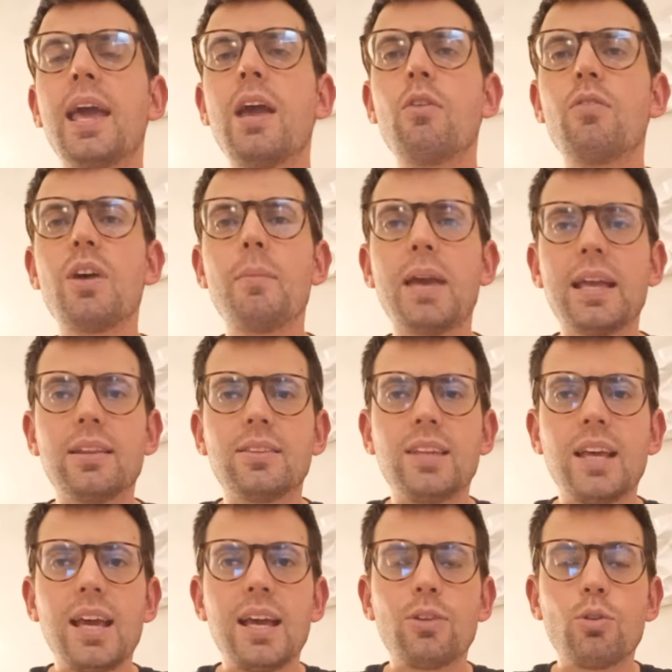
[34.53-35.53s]
E
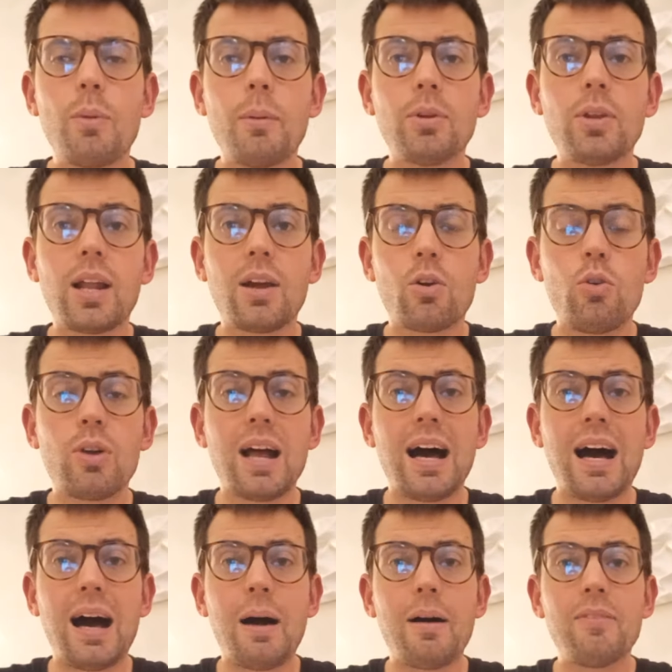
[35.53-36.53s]
ovviamente dobbiamo andare
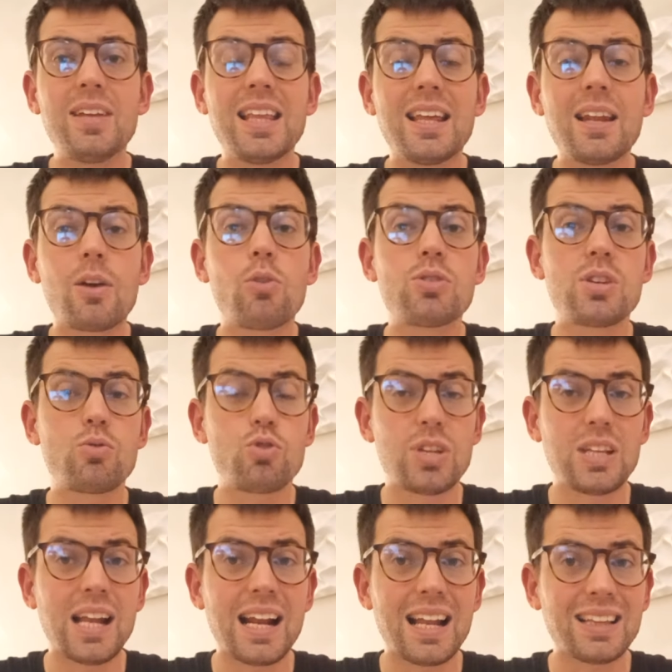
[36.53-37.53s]
ancora a vedere cosa
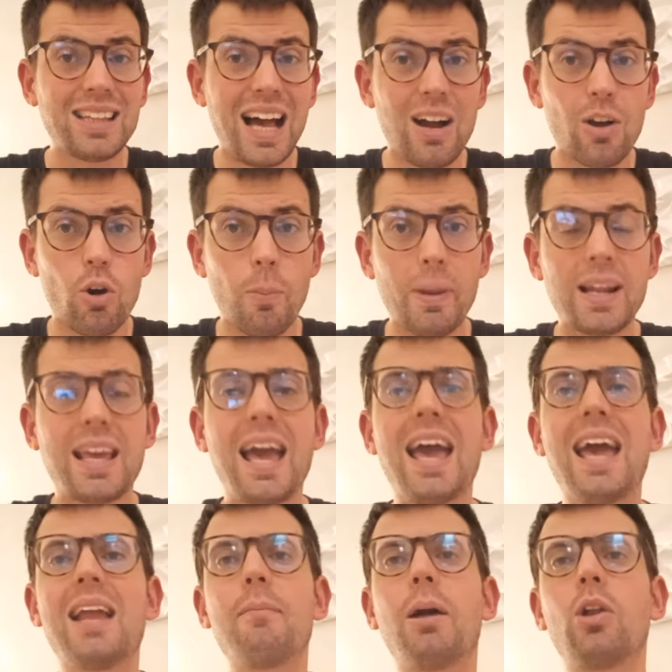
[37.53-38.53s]
succederà in attacco, perché
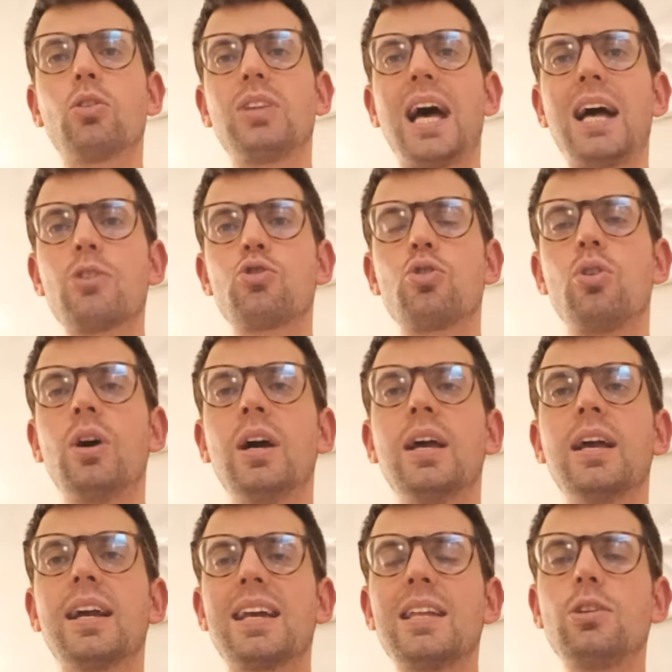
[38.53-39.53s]
il
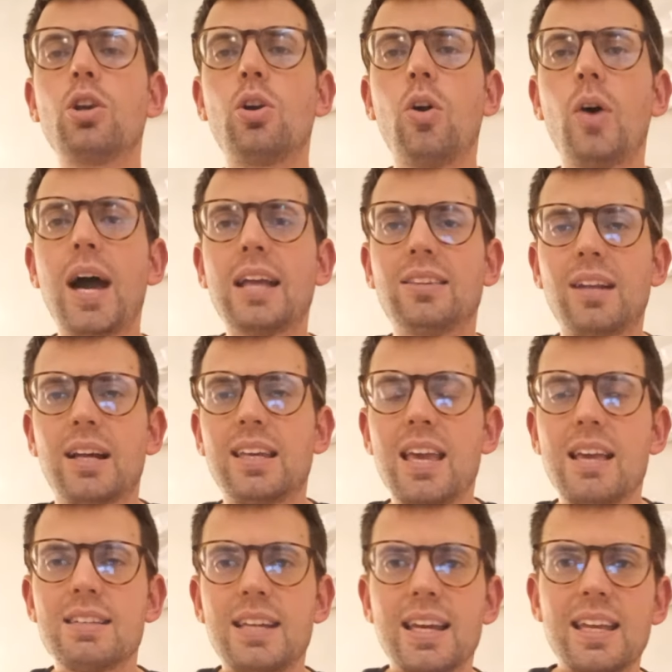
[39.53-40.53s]
ballottaggio critico è tra
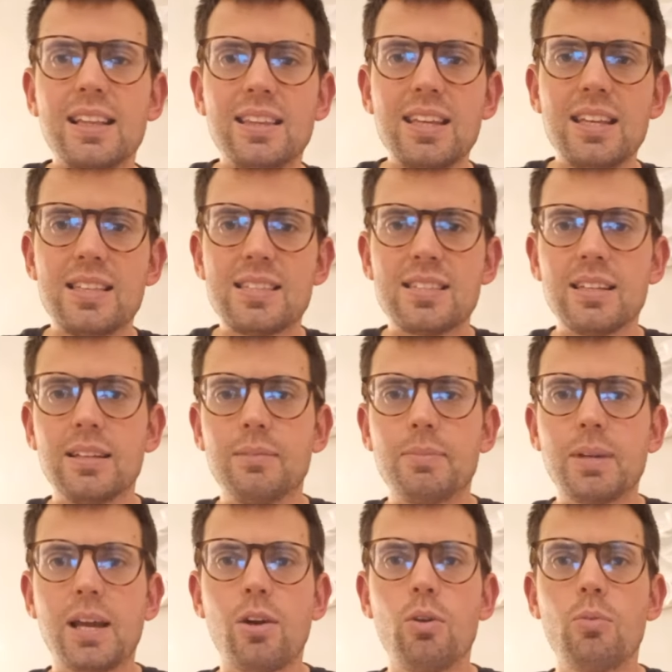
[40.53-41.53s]
Chiesa e Ildiz,
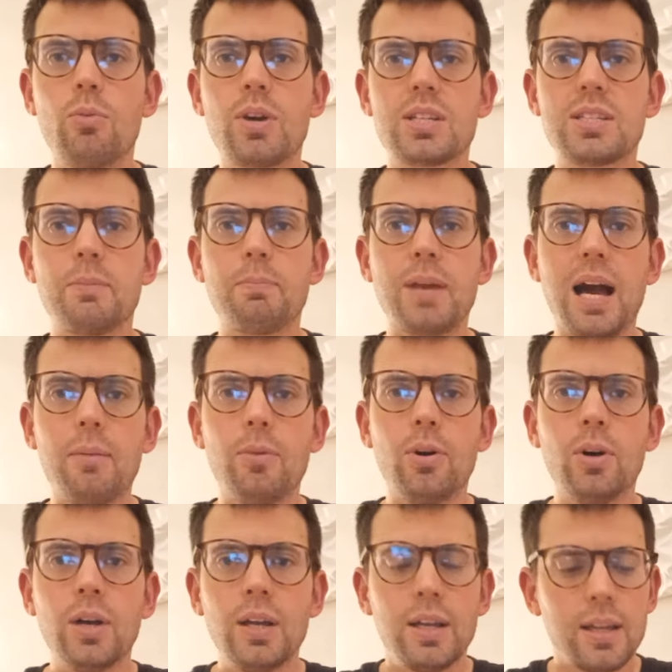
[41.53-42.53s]
perché comunque
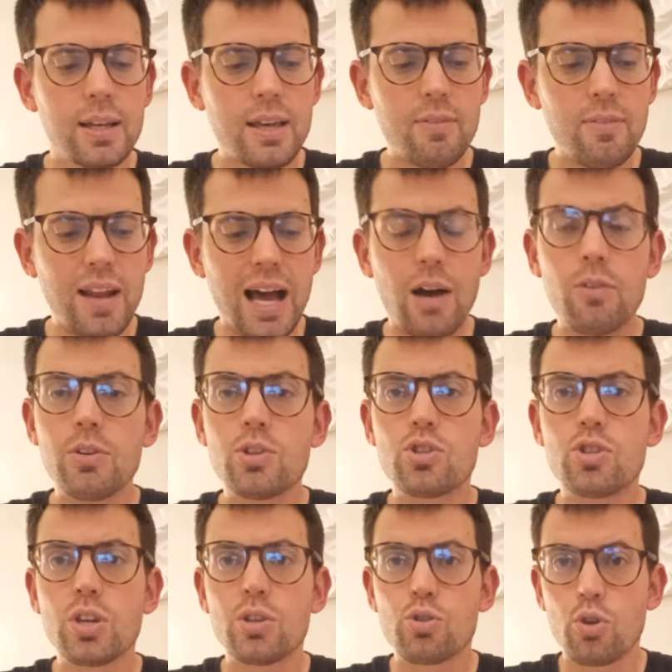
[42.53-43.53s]
sappiamo che
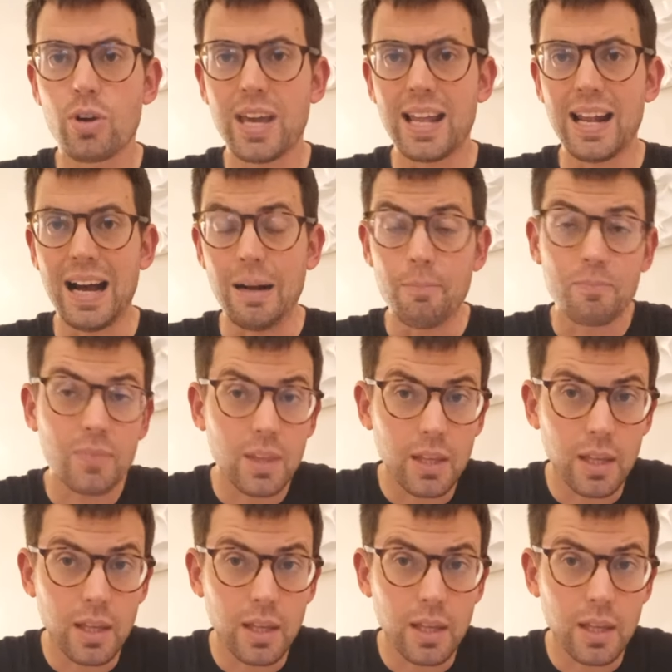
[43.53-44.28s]
Vlaovic giocherà.